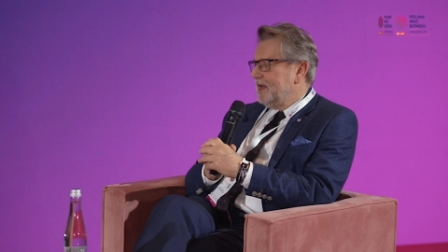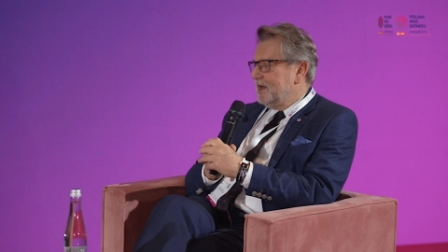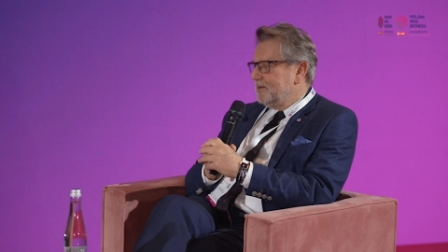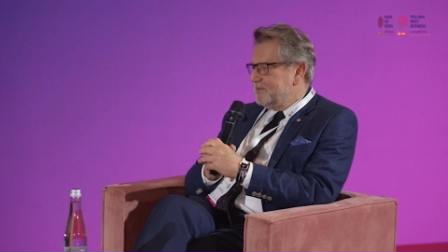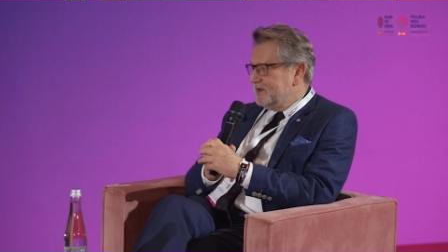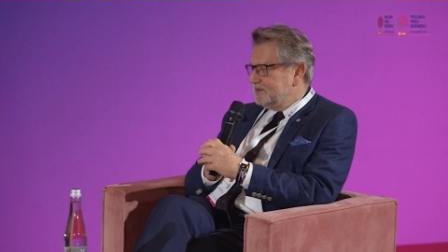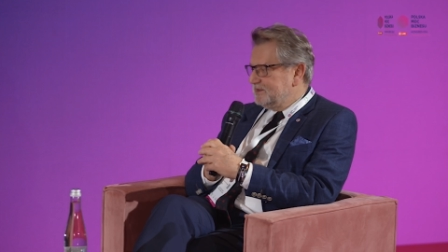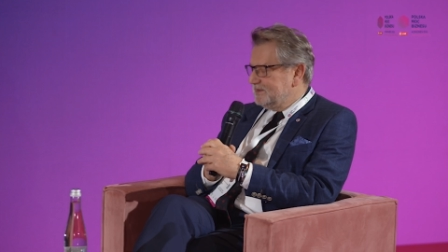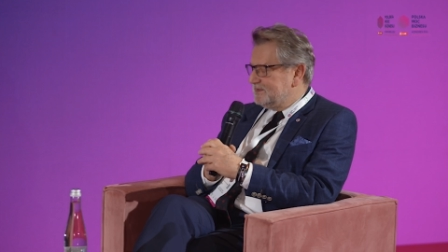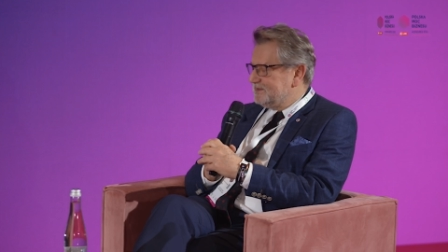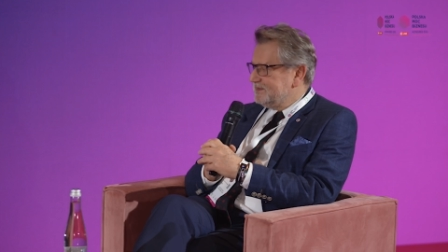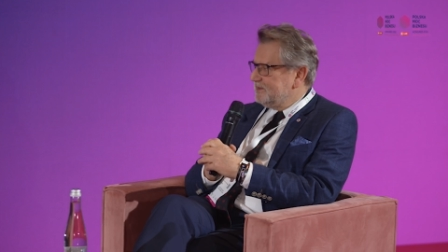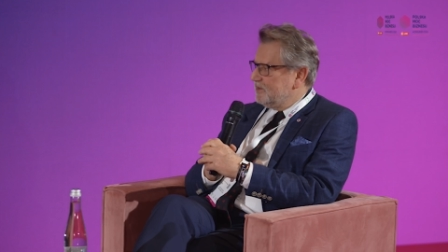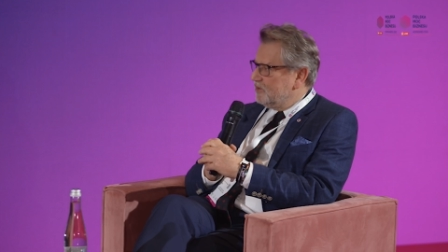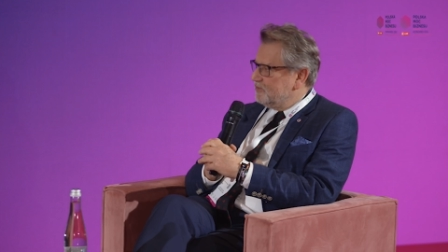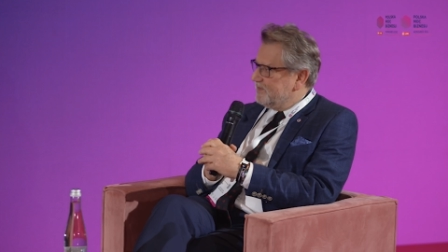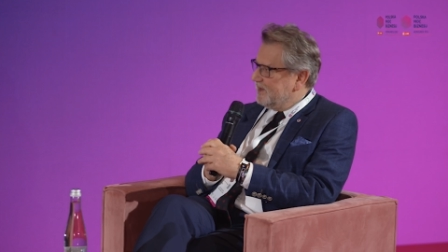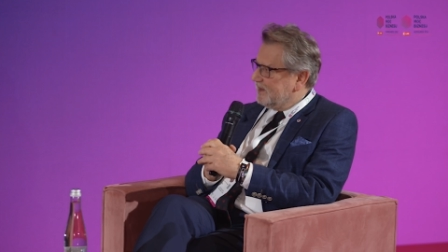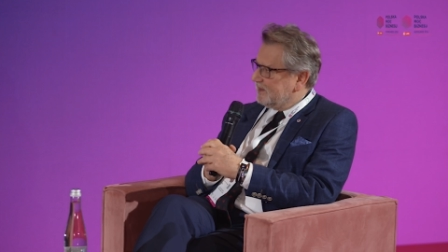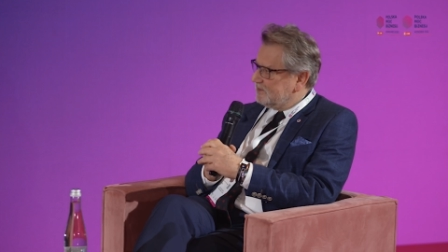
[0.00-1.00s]
medycynę
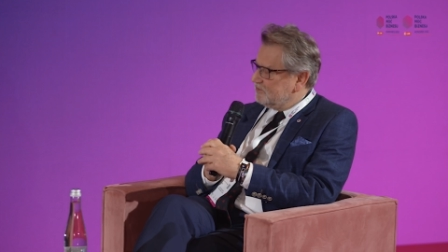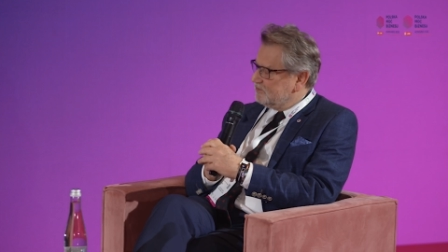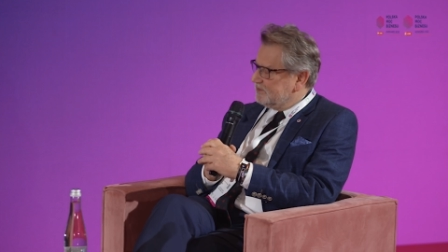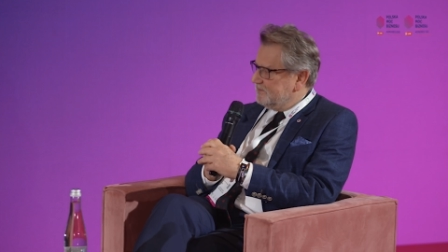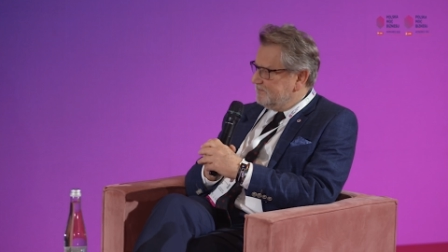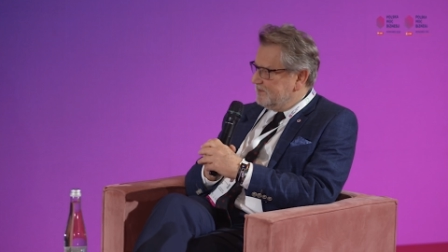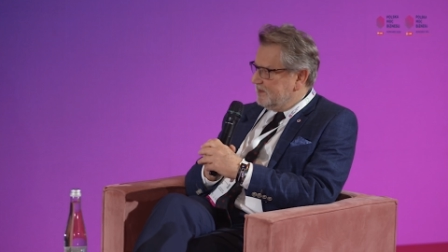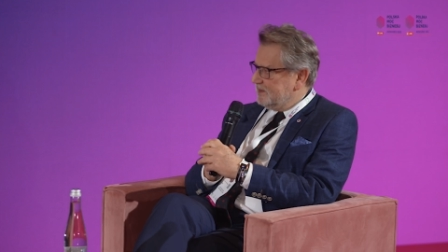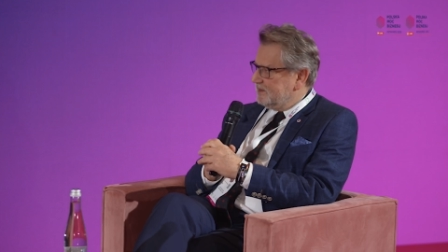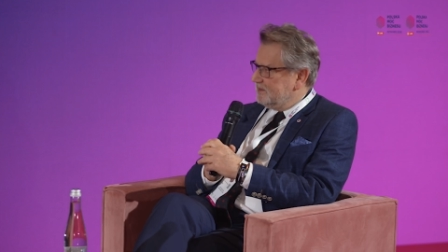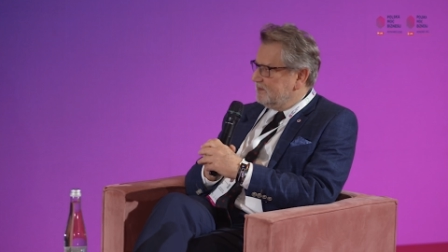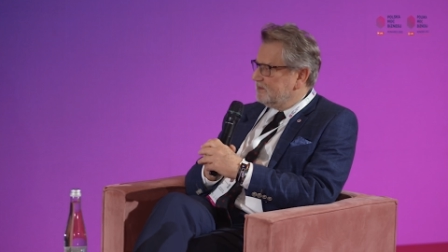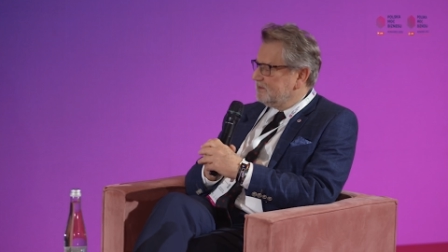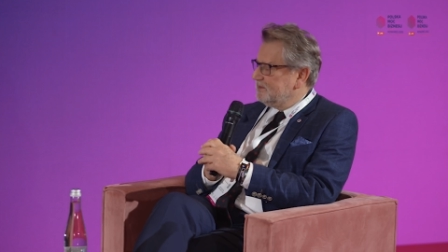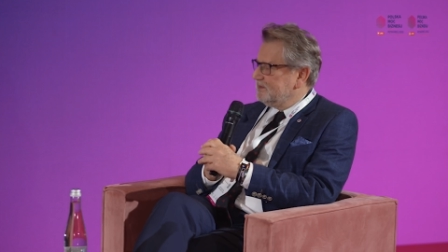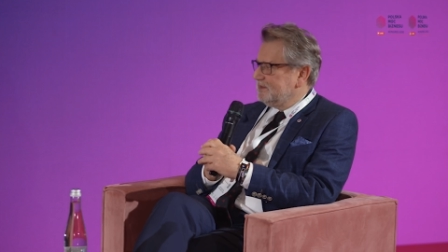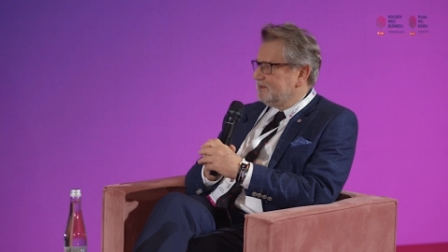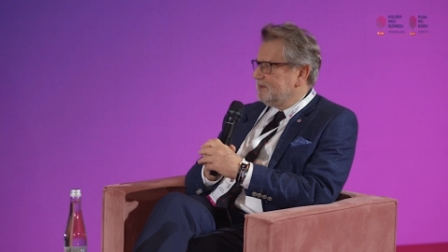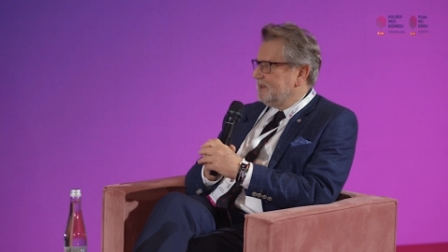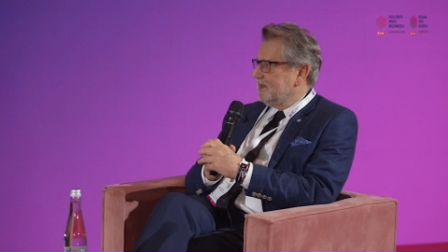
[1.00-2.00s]
opartą na
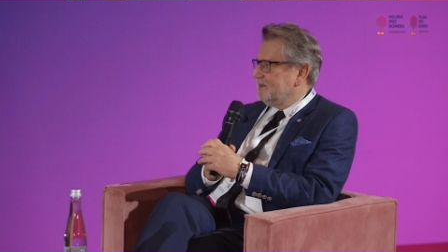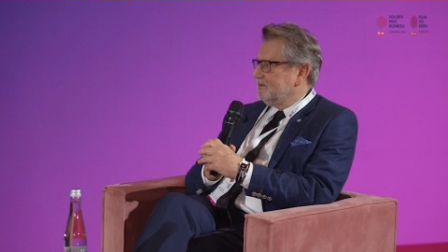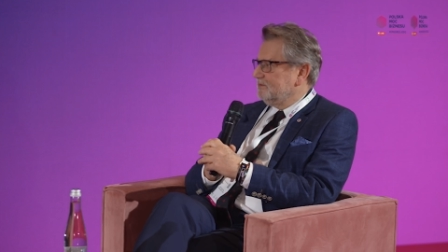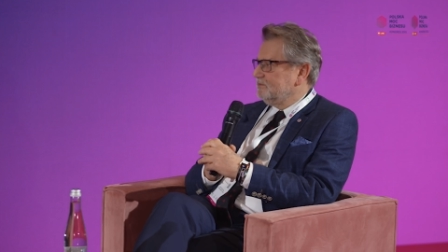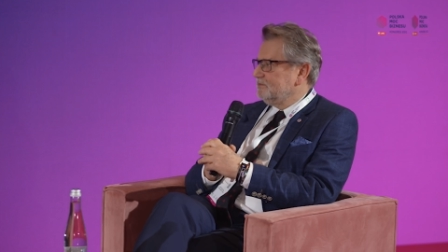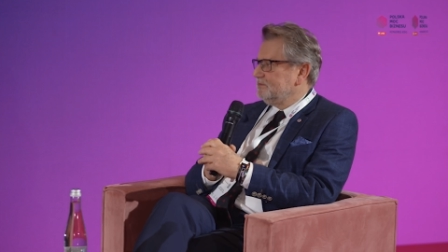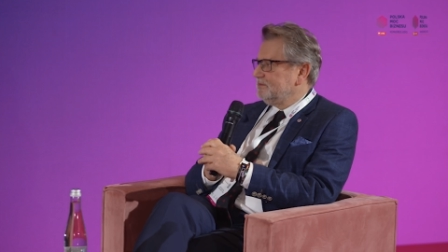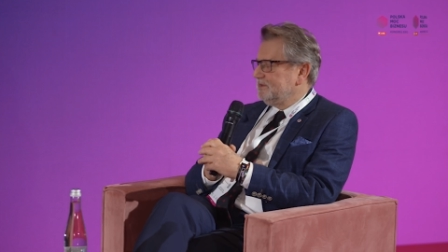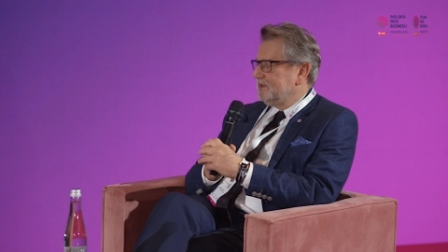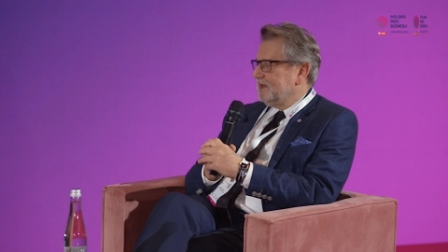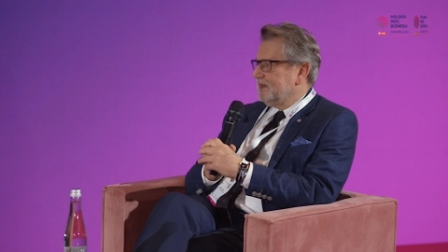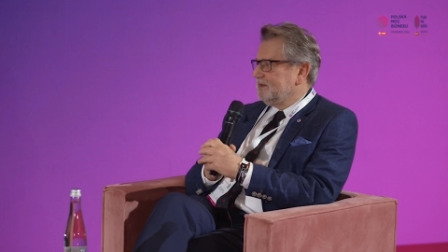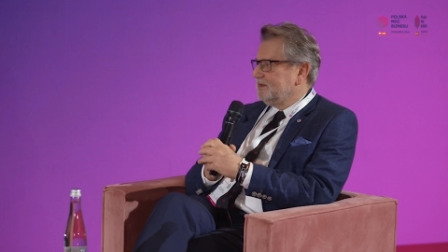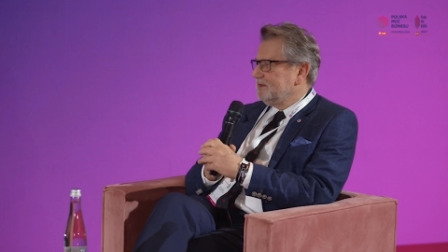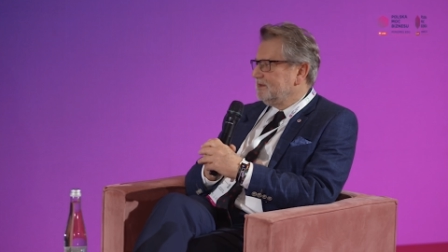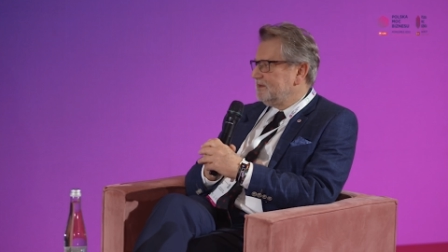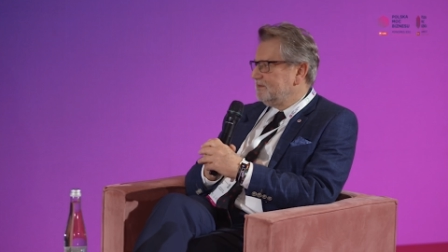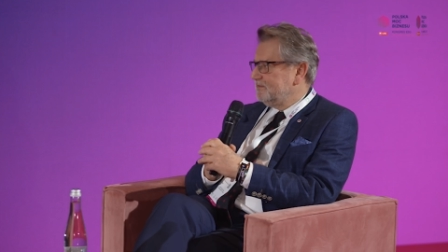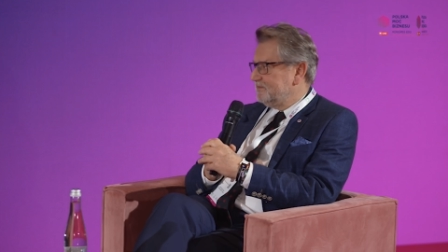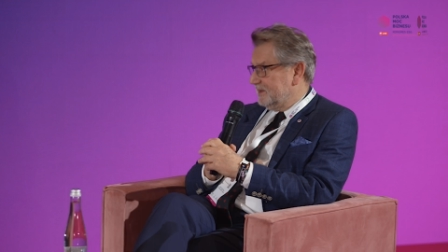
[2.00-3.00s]
wiarygodnych
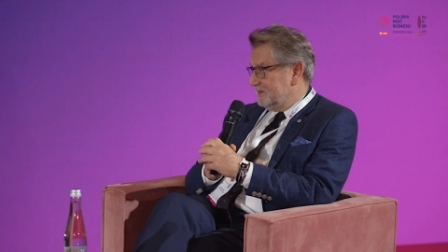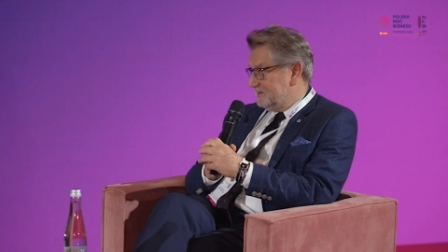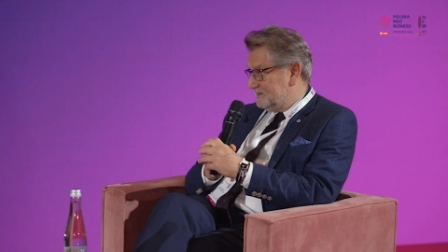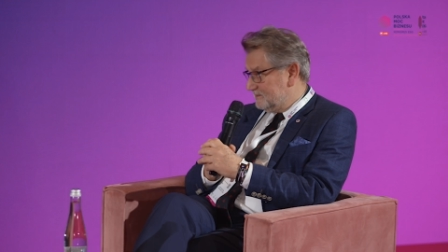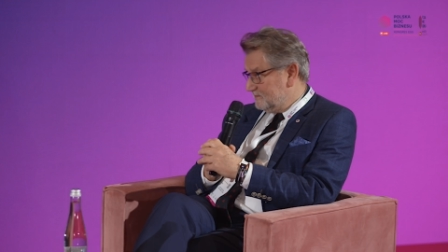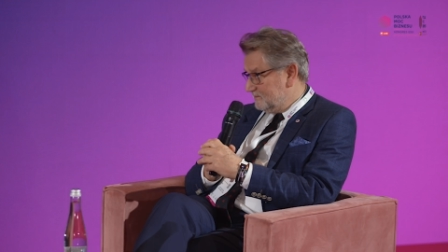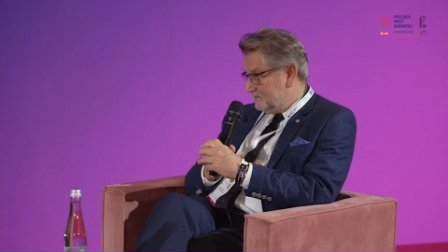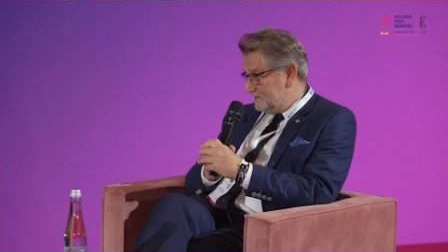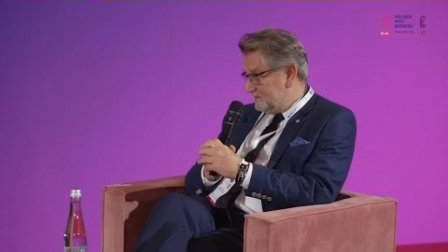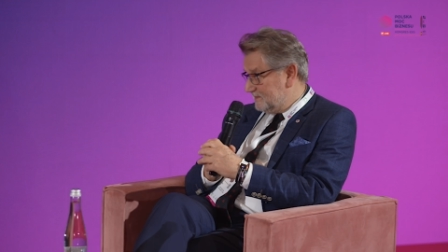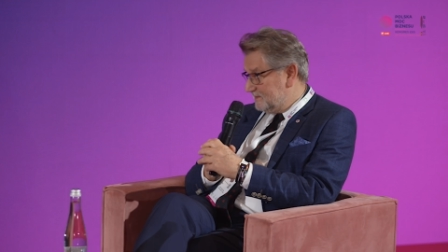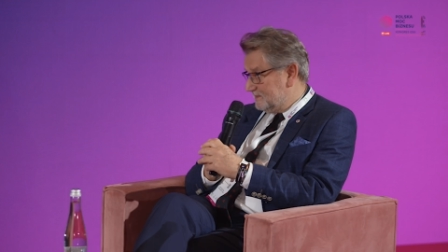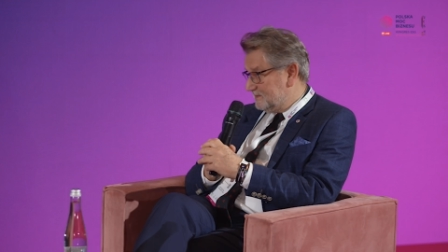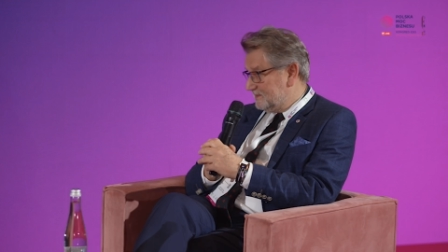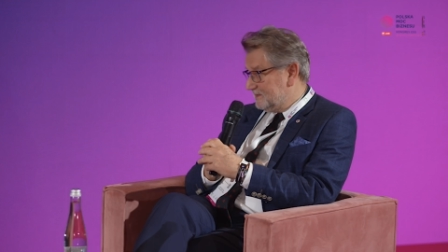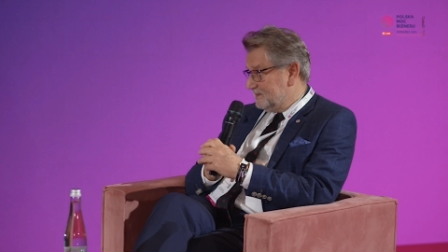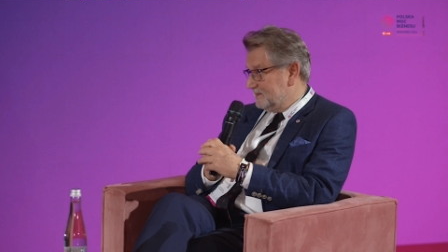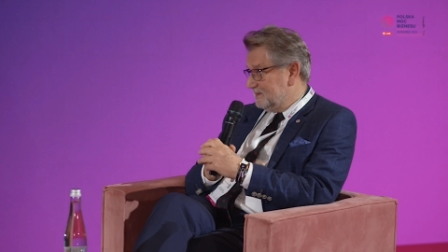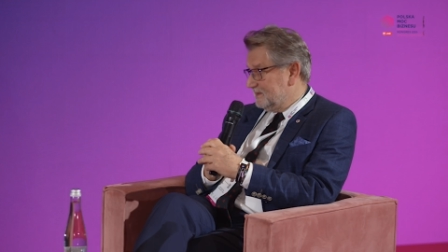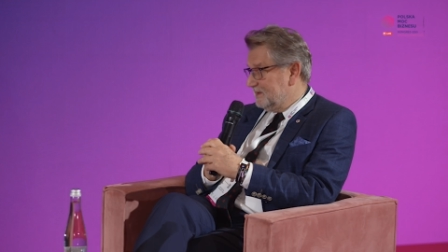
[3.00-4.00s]
danych versus